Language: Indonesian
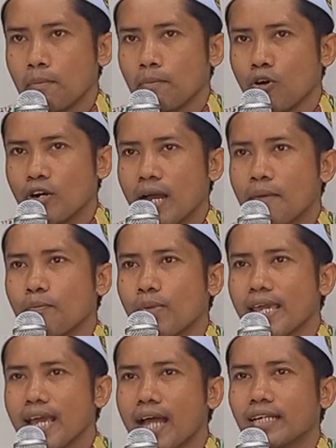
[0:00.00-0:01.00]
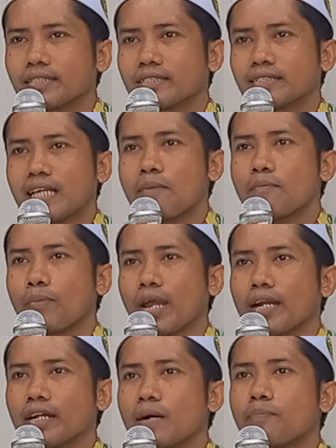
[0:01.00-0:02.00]
Mon ampian
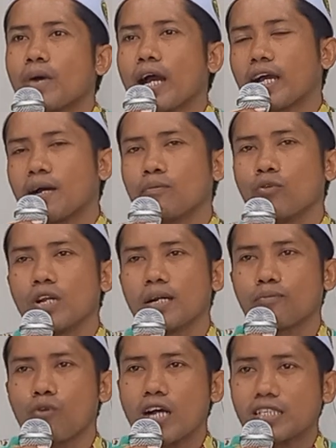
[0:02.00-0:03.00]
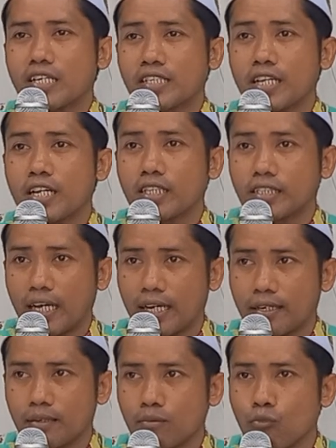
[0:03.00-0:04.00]
sampai dopak ka bulan puasa si
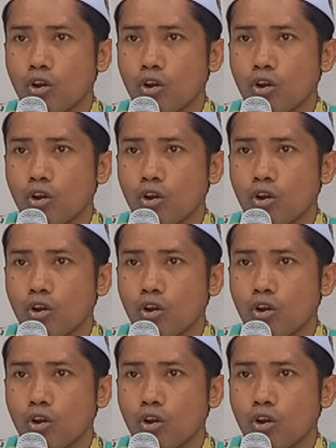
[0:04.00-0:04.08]
datang,